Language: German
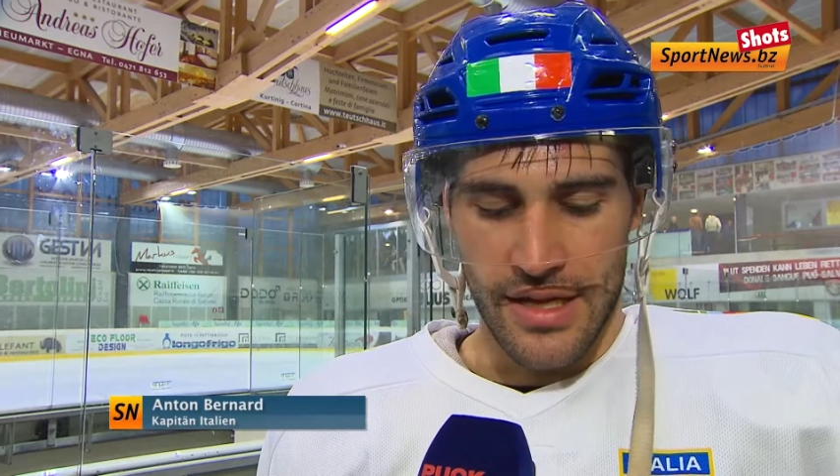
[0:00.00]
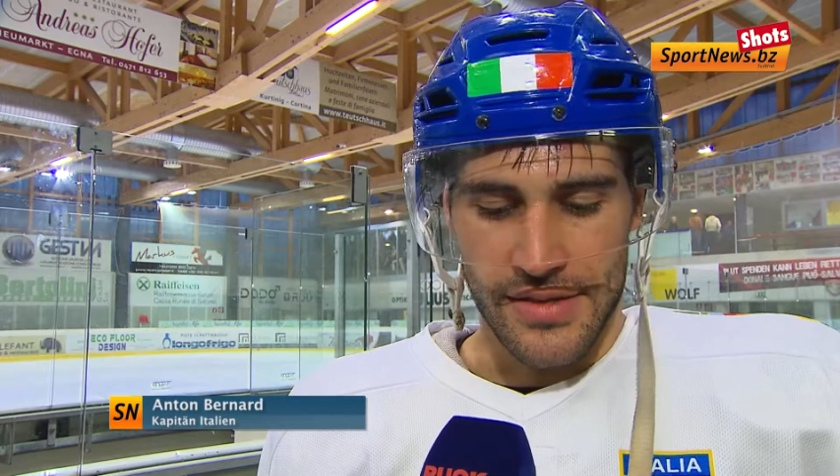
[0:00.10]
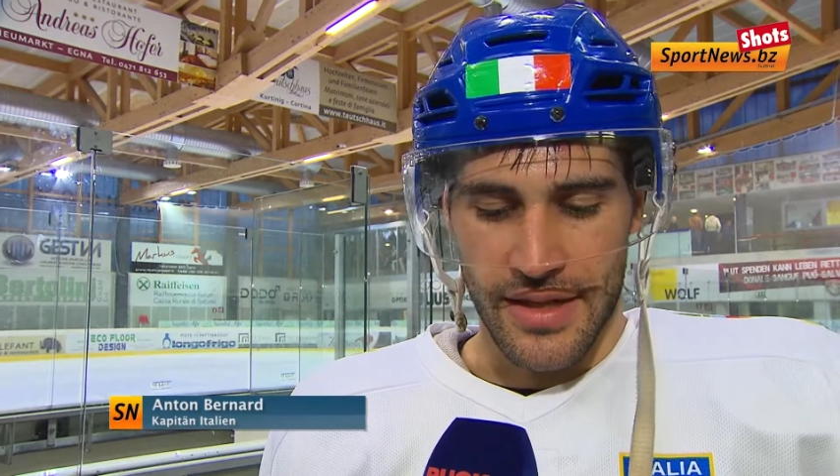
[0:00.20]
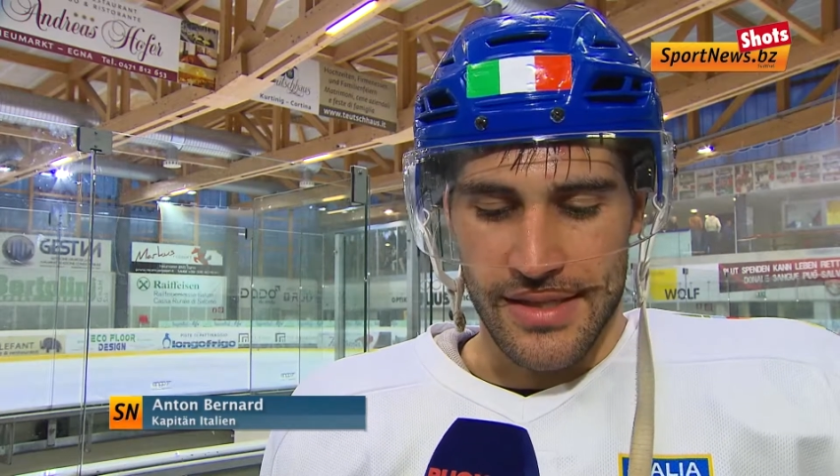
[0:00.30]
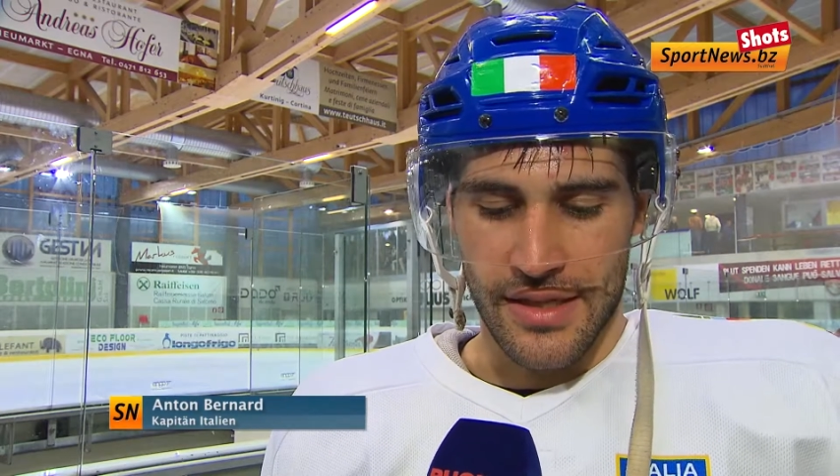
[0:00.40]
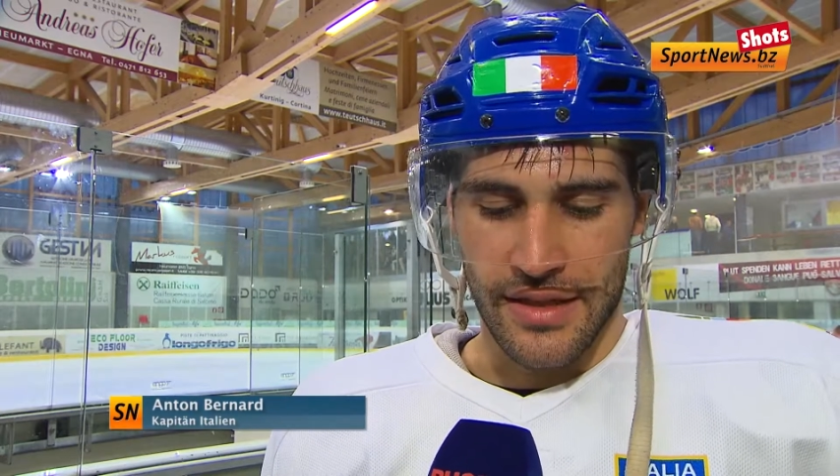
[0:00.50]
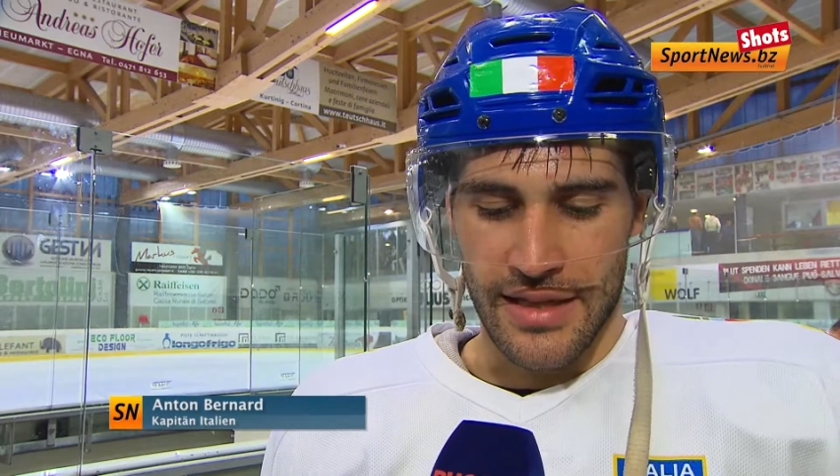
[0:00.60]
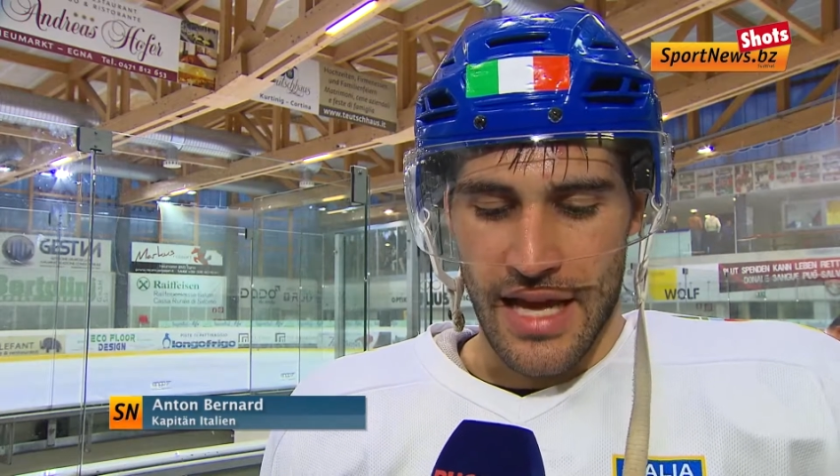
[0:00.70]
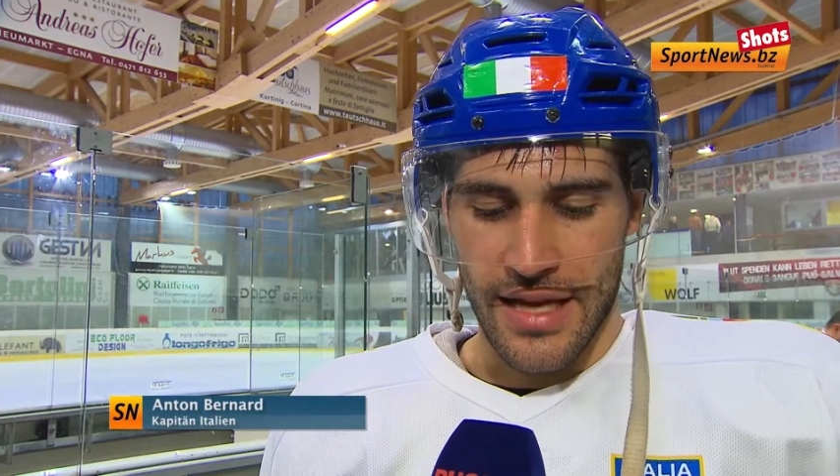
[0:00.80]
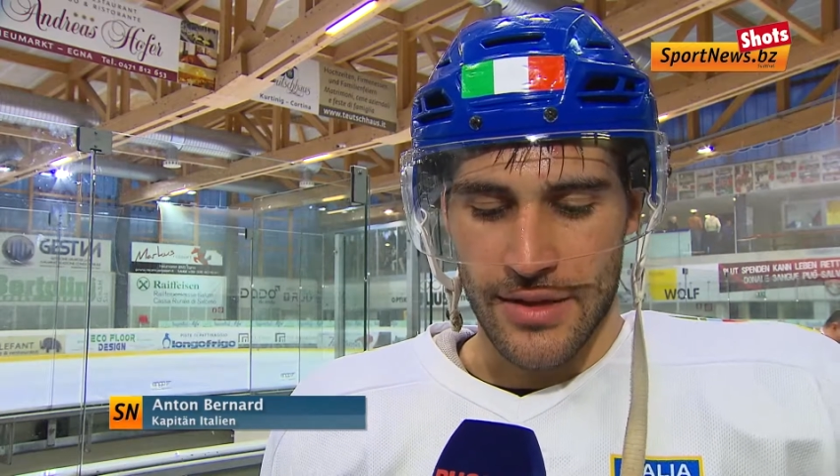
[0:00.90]
Es wird sicher
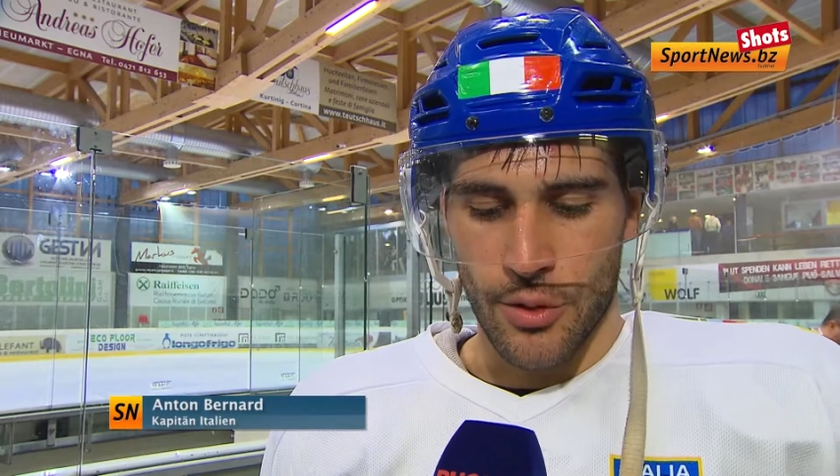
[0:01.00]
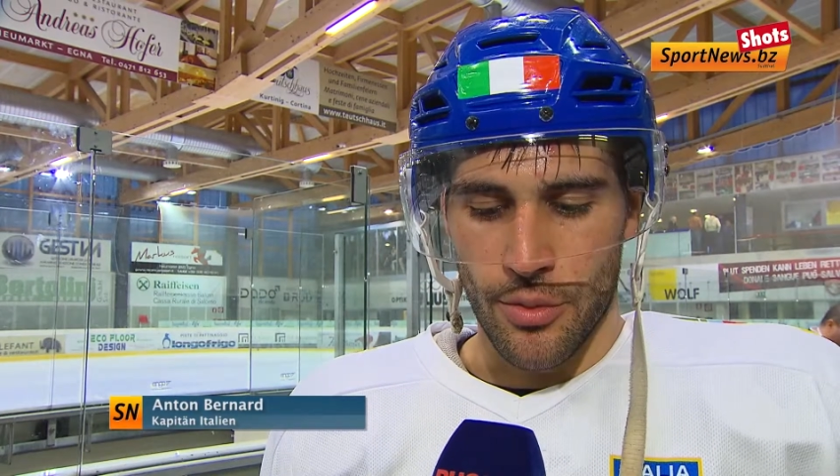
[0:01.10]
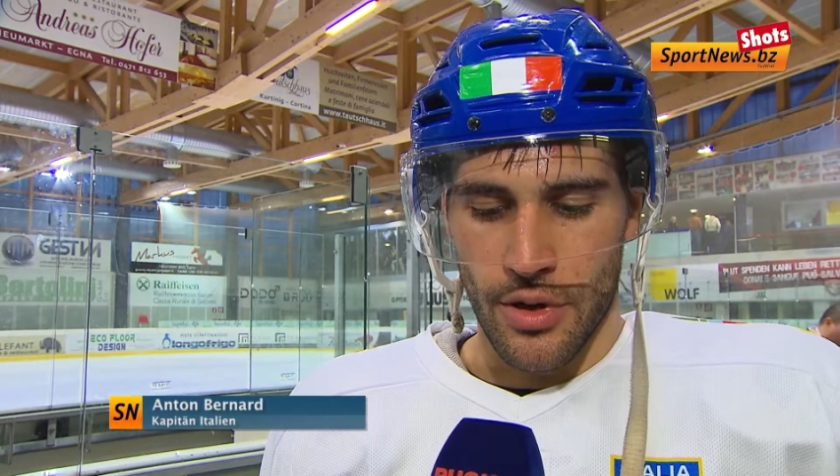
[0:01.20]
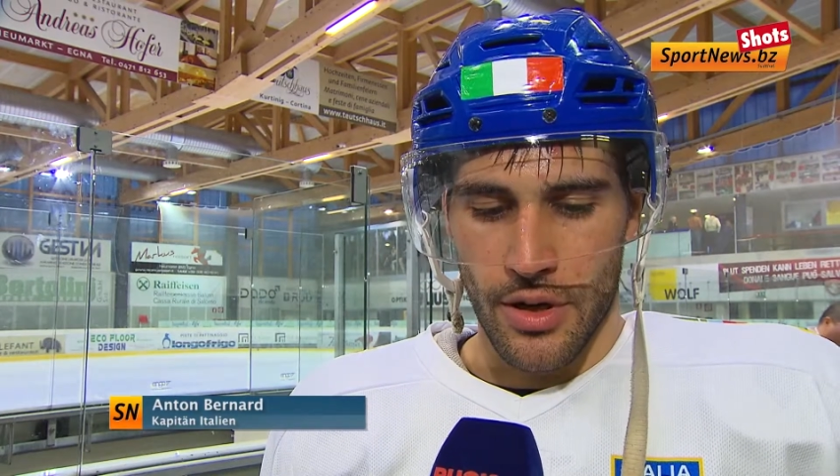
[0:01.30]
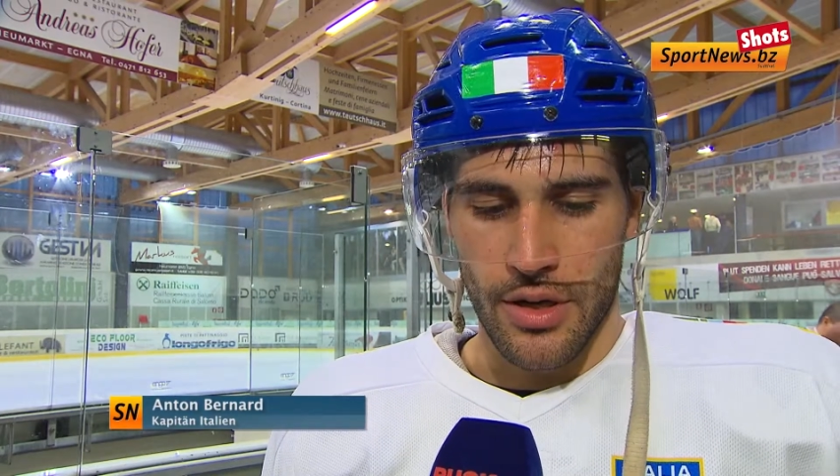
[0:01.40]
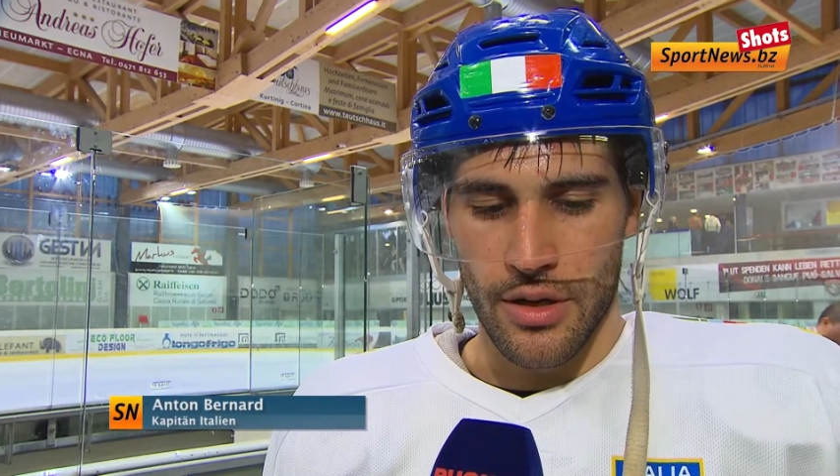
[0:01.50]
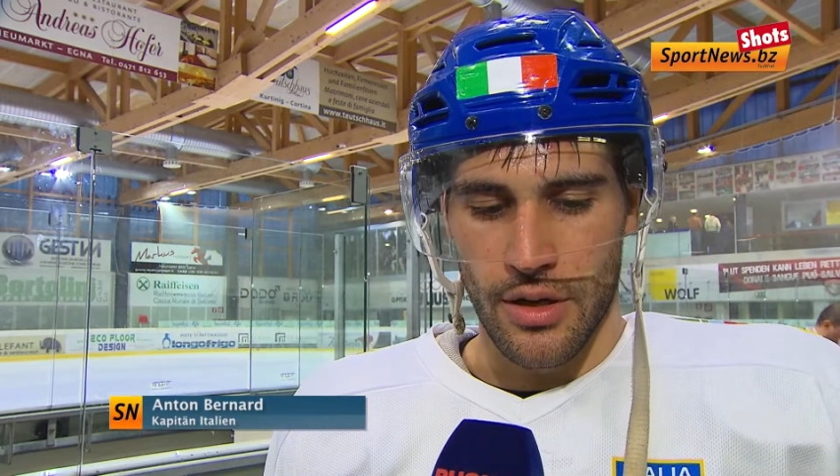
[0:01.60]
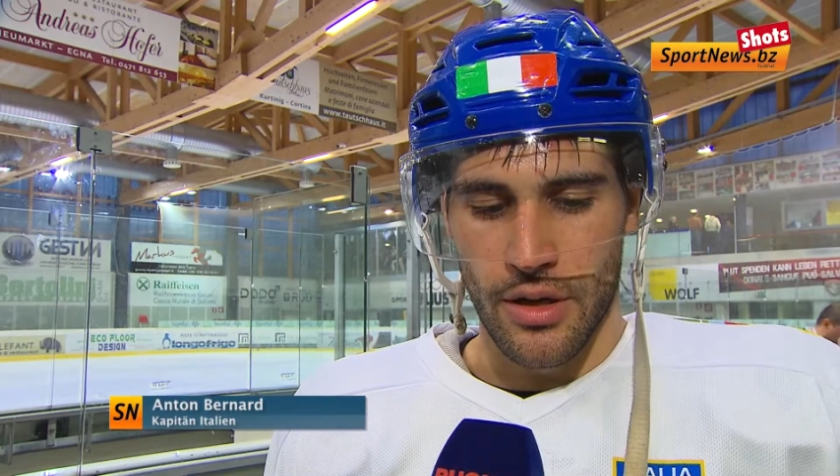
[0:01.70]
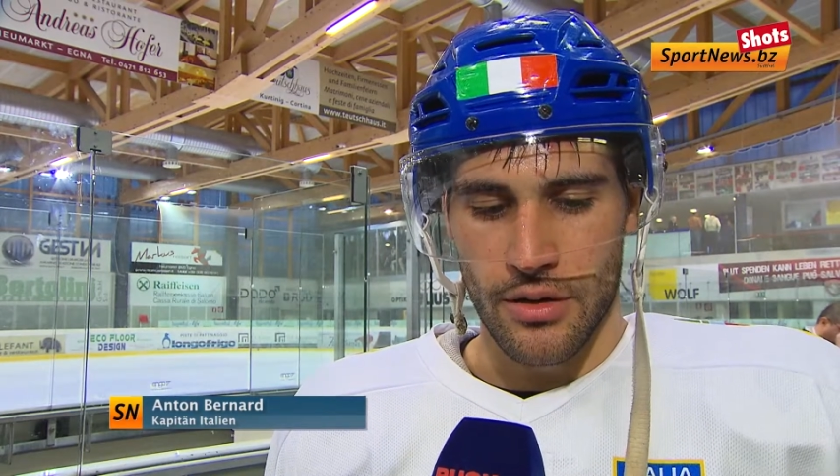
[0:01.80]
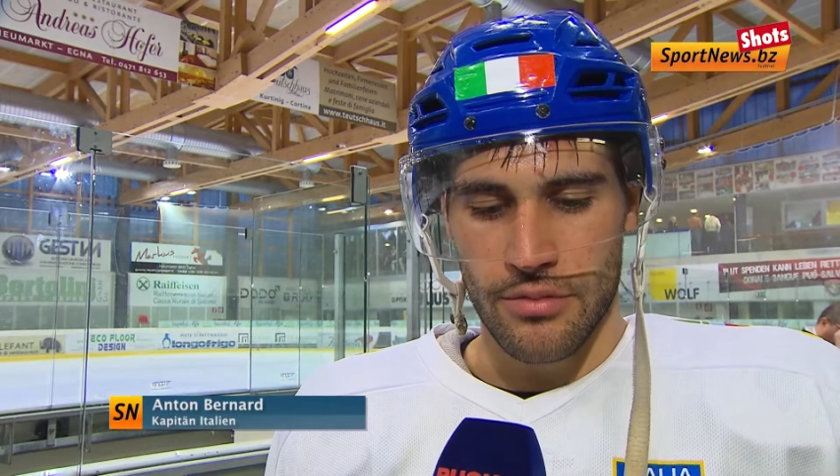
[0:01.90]
nicht leicht, aber
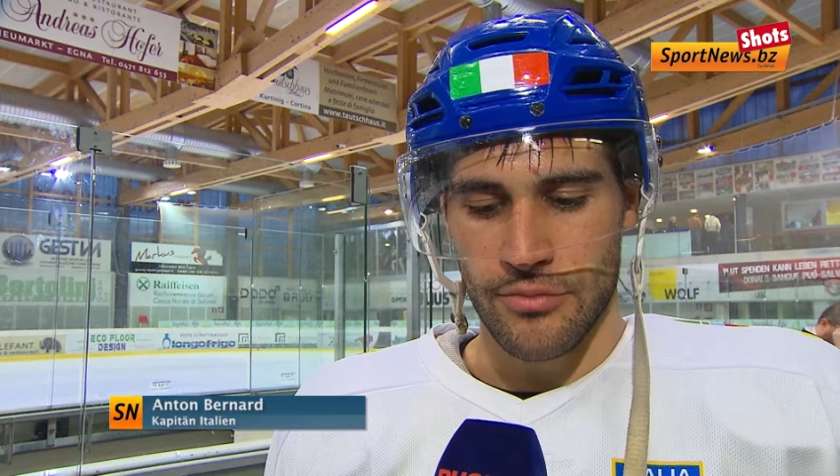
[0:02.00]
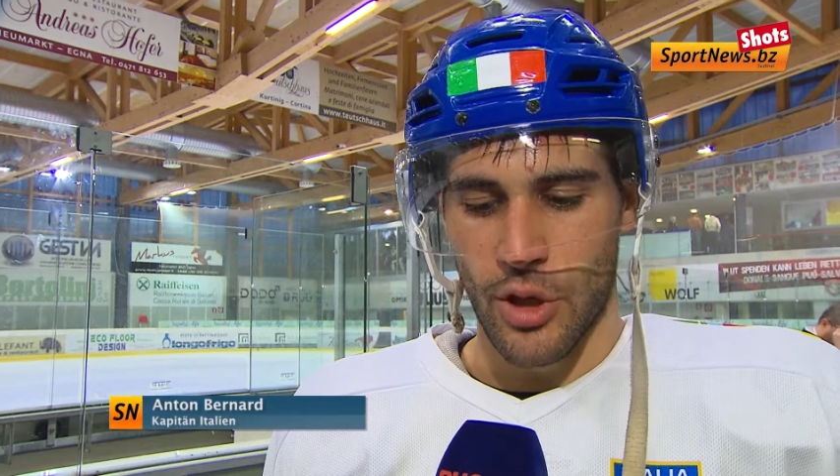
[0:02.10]
äh,